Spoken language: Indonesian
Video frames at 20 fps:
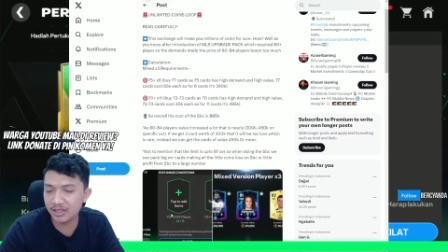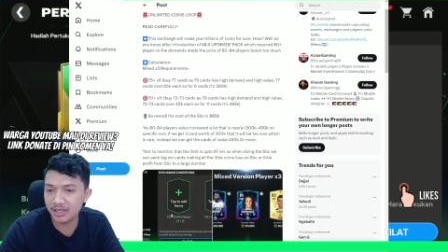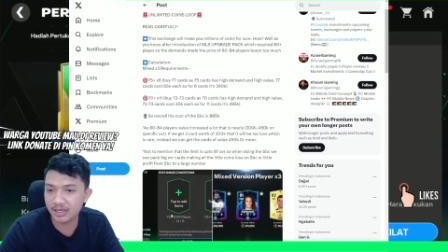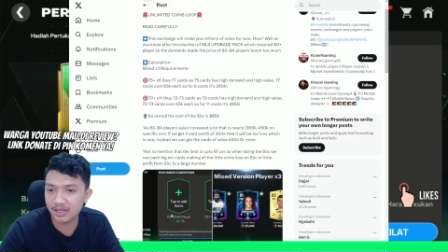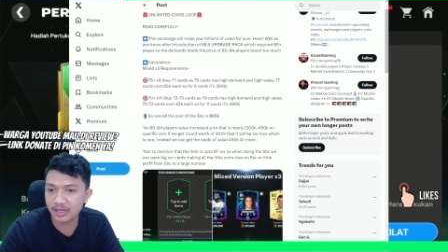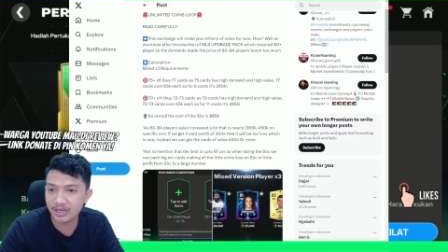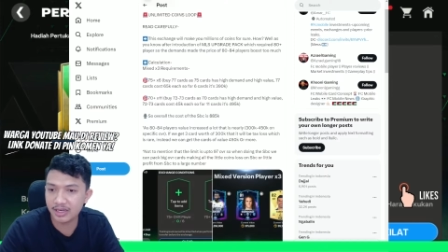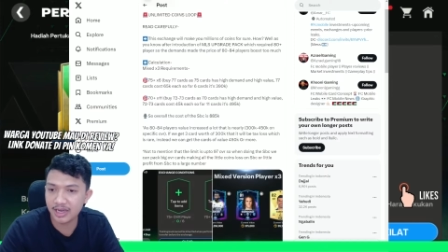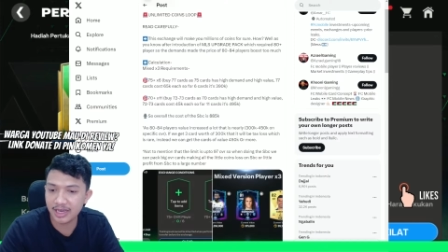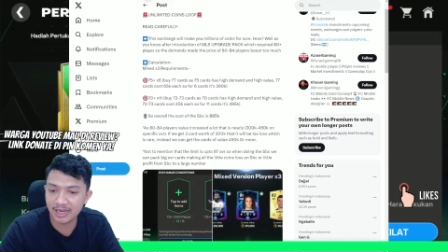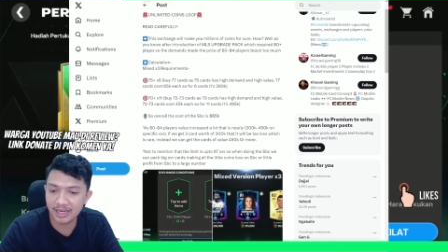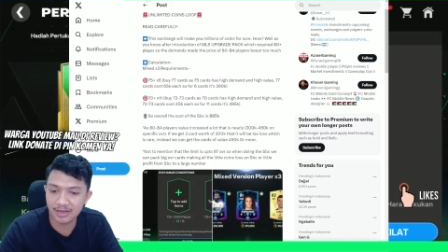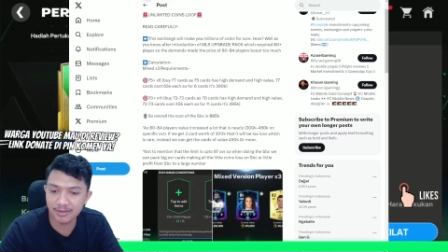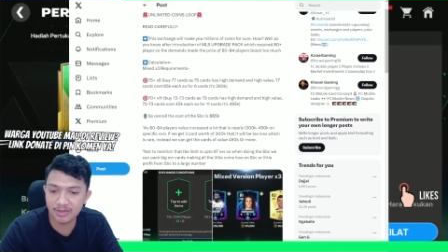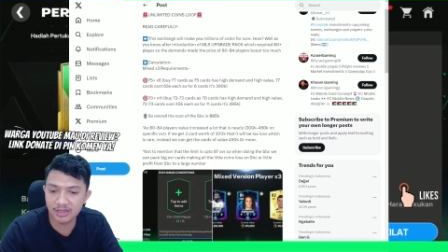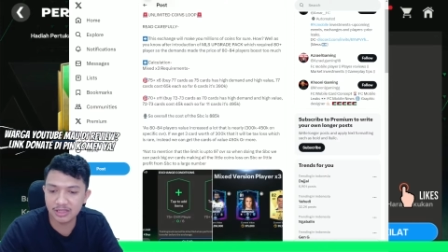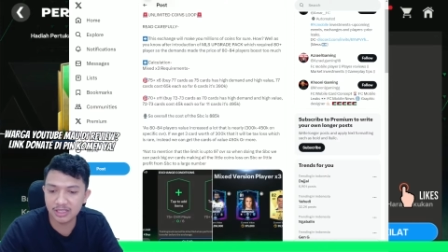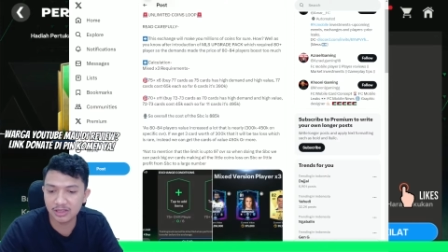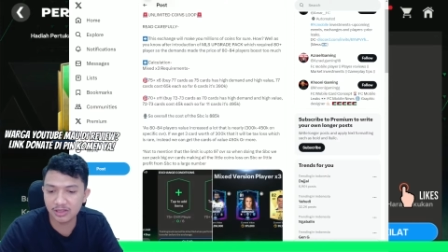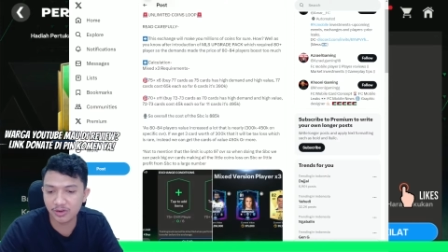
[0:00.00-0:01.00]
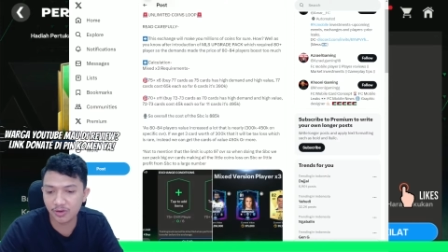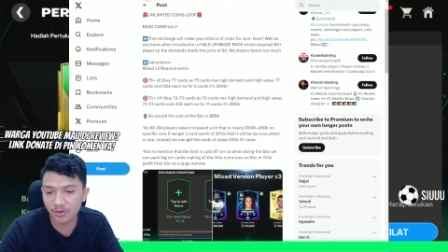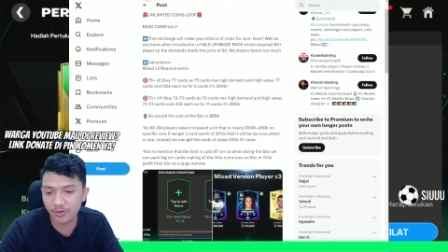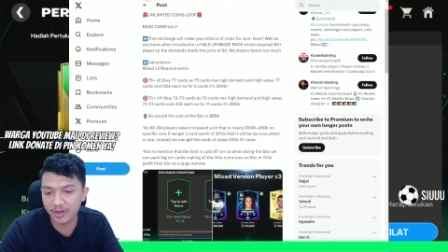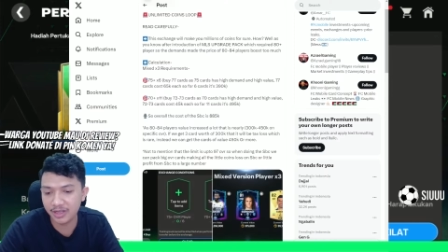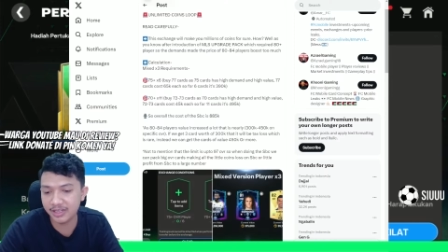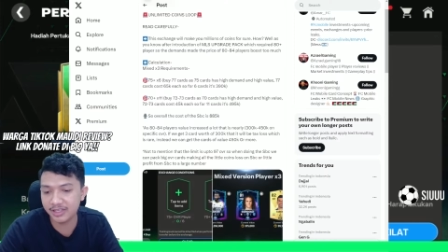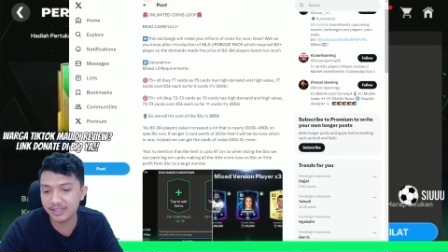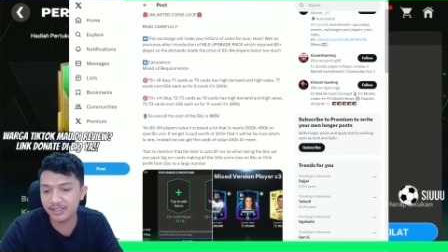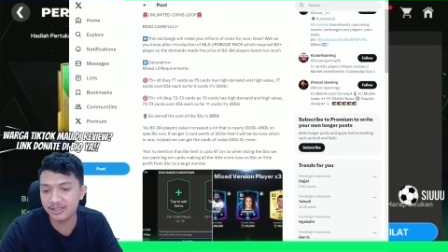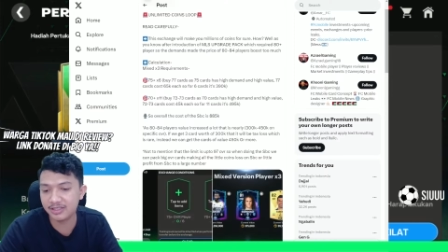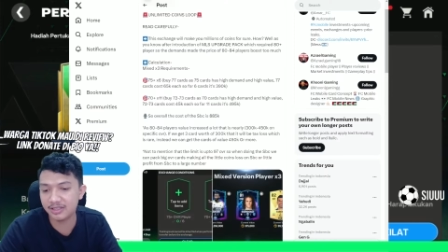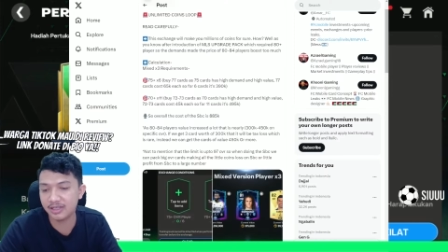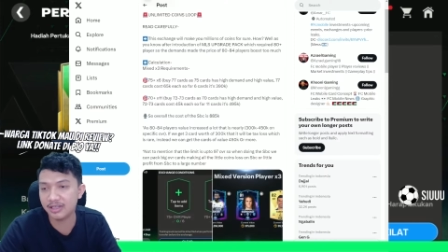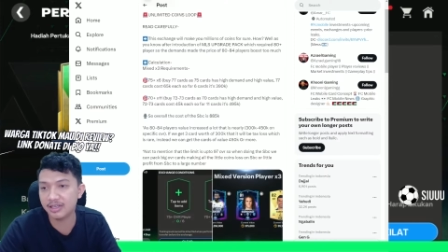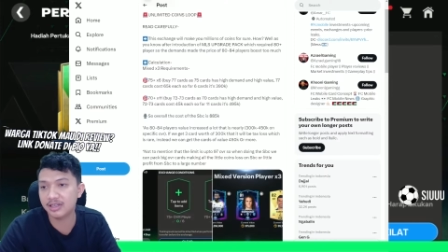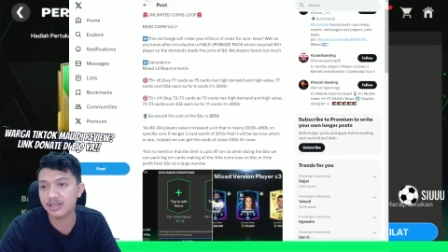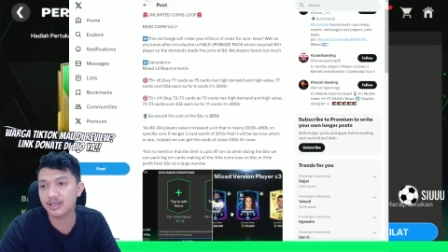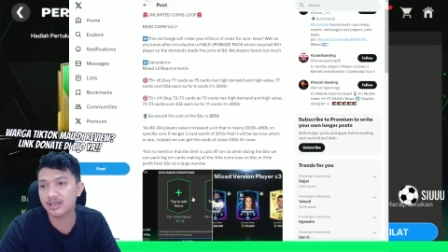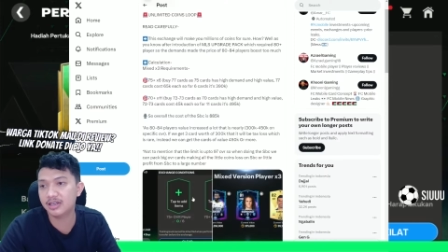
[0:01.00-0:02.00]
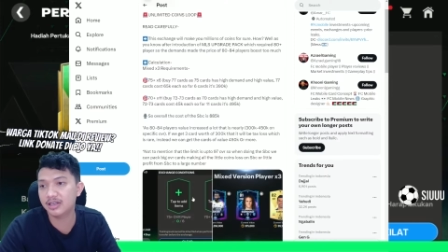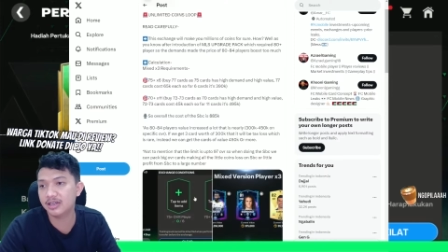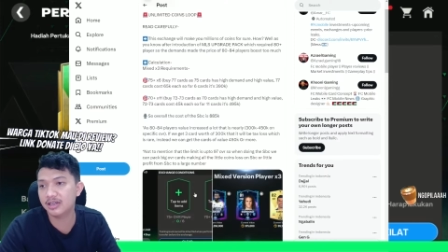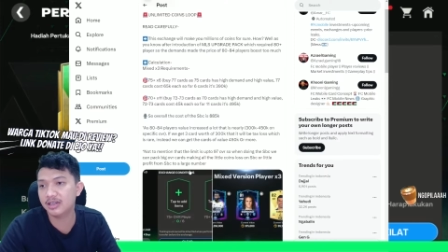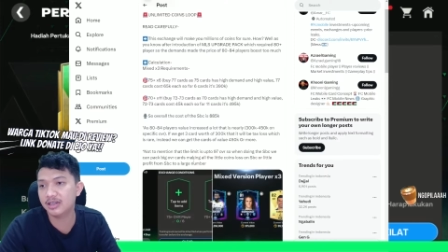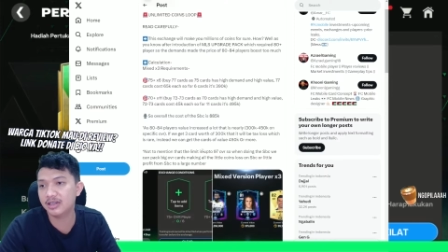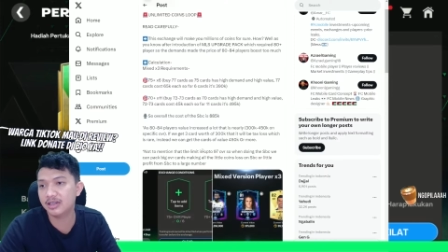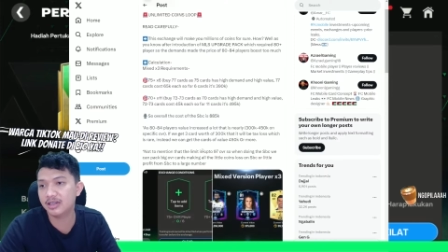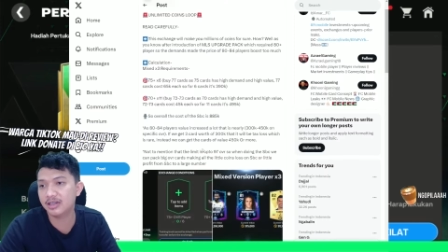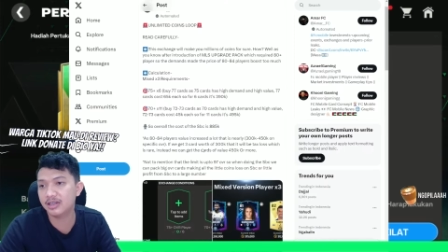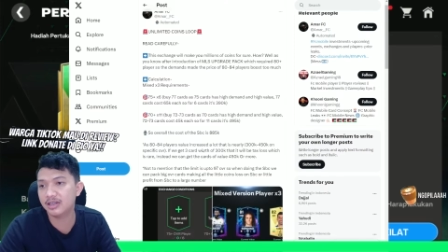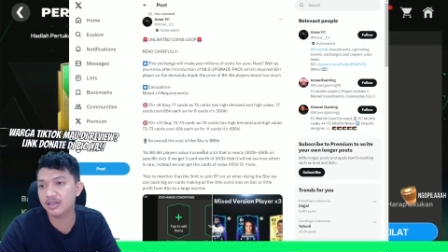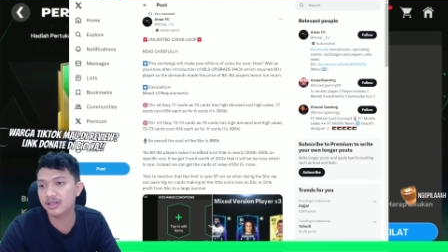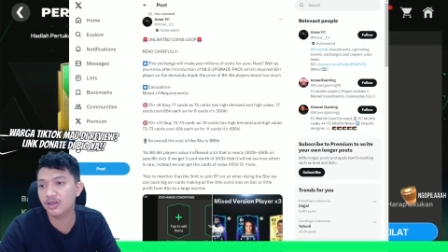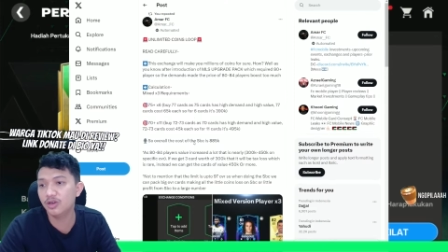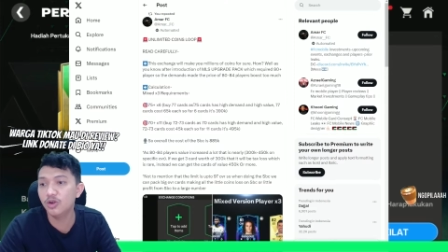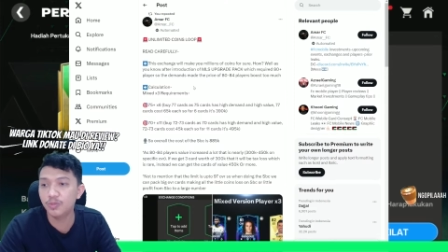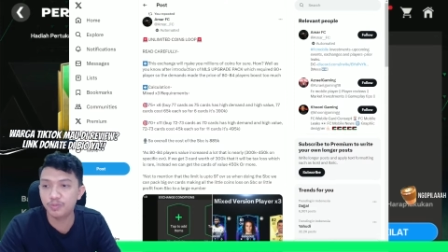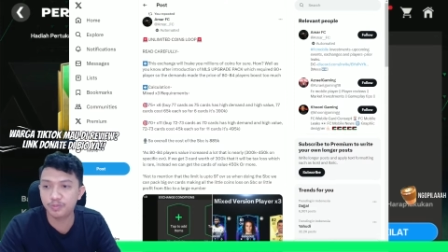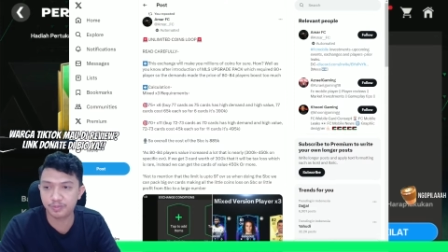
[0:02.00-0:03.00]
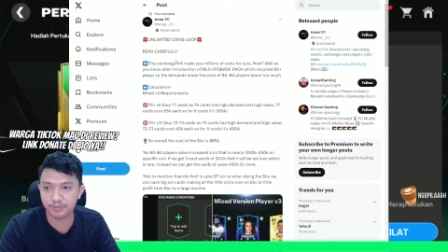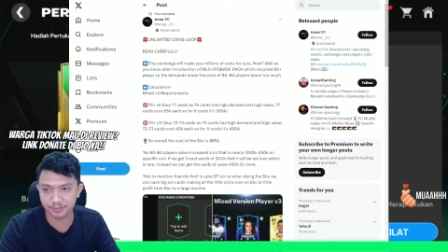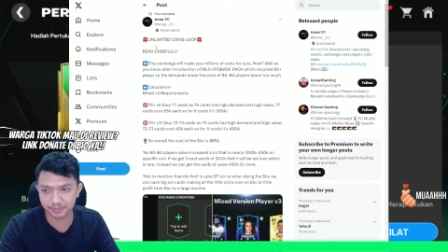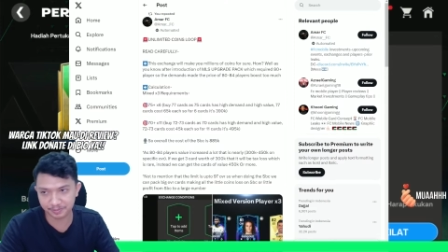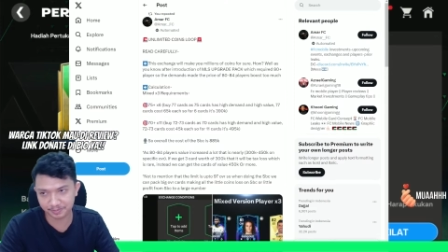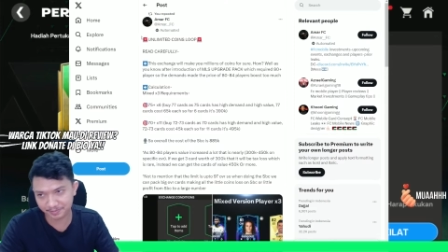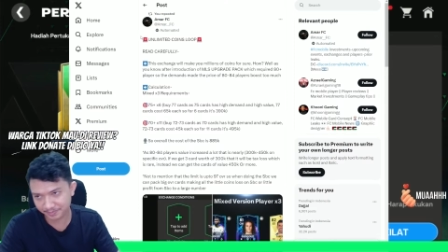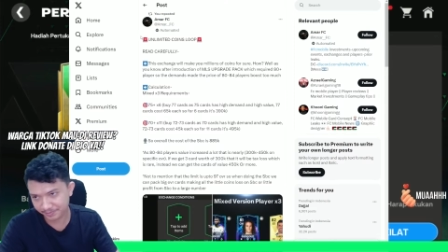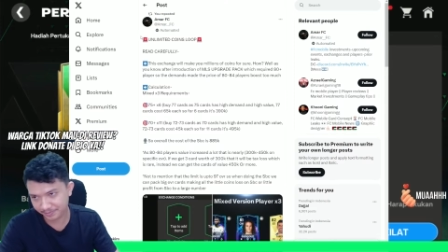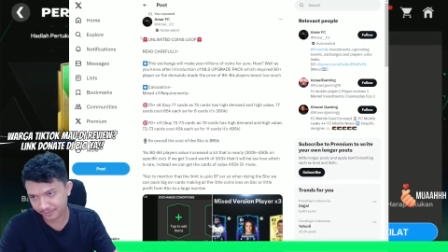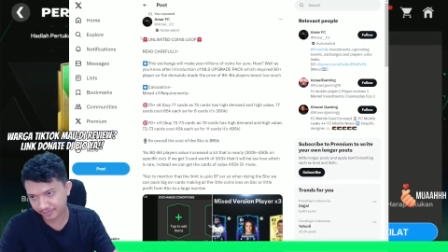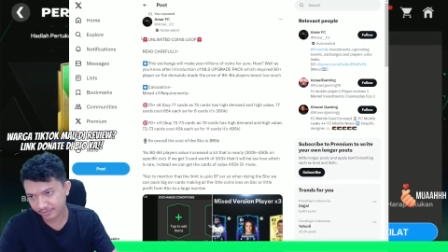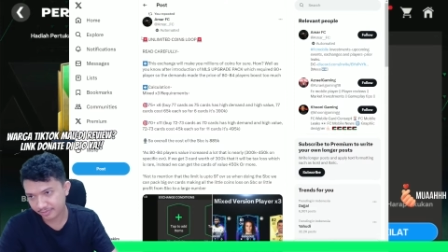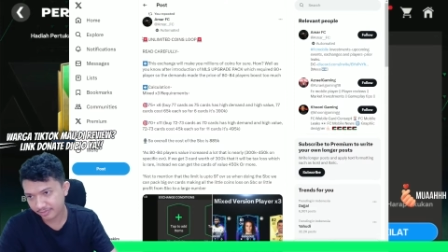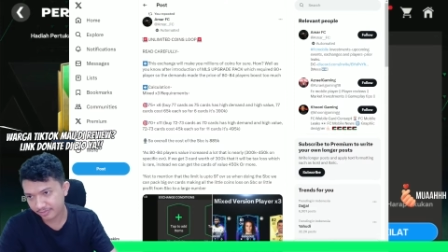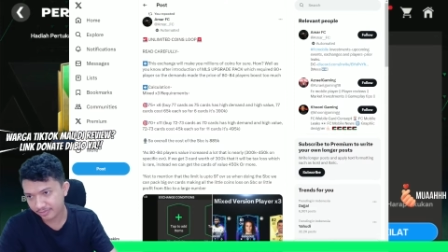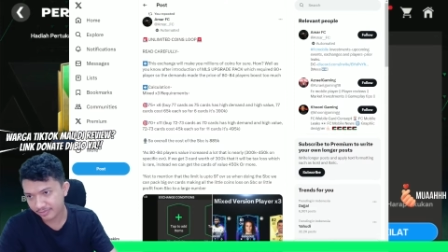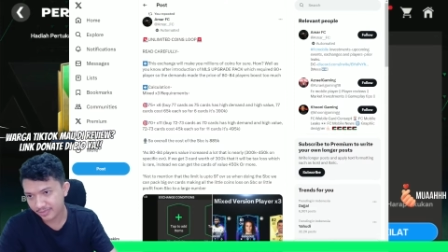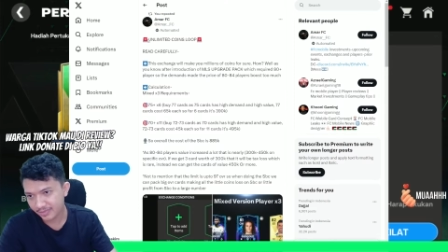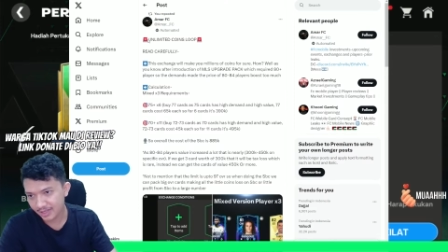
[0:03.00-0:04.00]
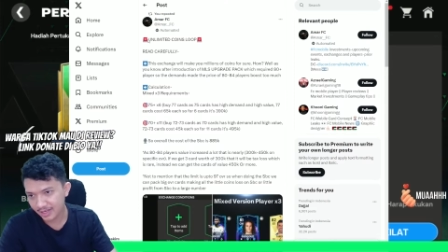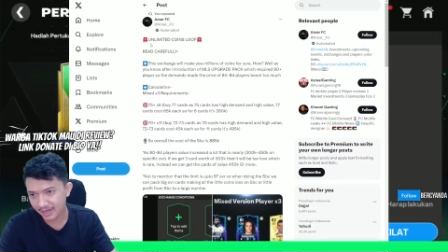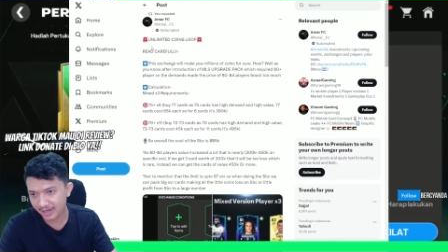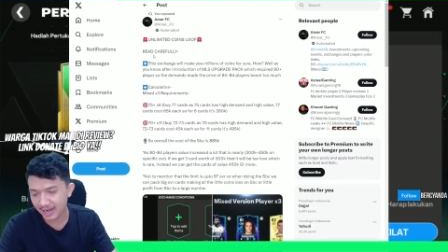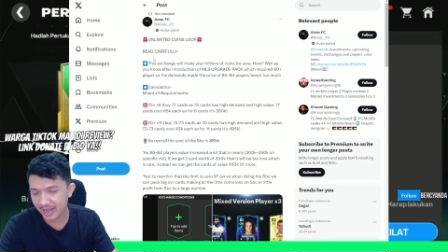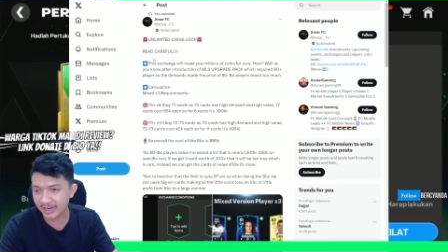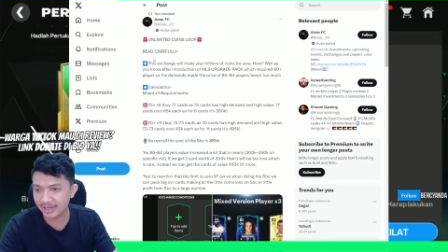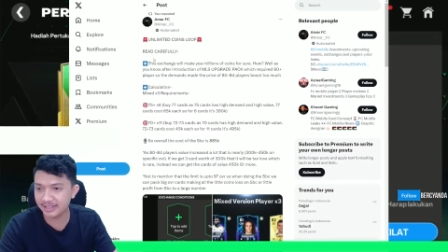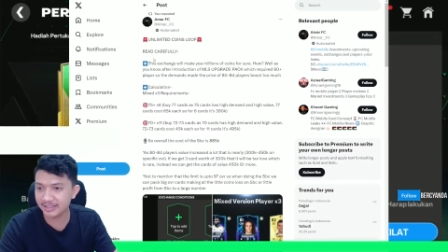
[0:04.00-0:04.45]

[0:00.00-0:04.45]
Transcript: uh, unlimited coins uh, loop. Nah, di